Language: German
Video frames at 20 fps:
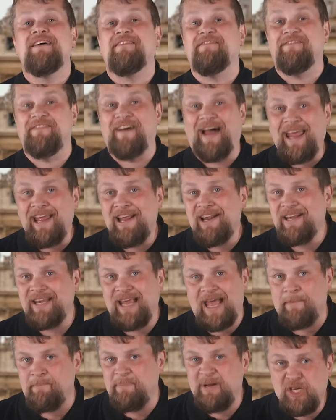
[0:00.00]
Weil
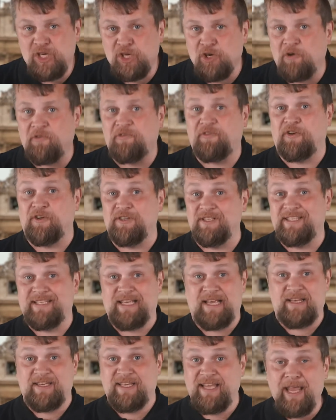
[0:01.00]
der Bischof von
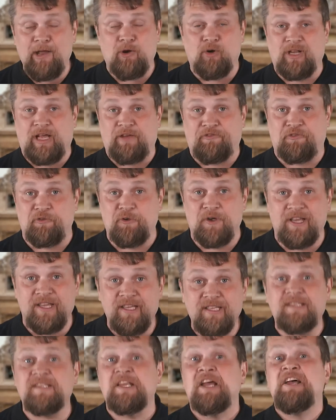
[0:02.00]
San Diego dafür
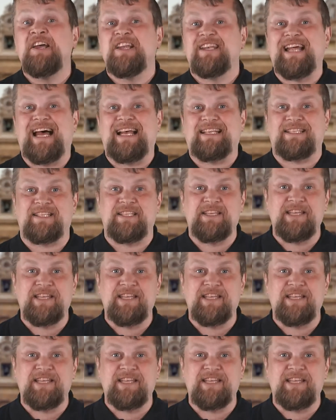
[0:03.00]
ist, dass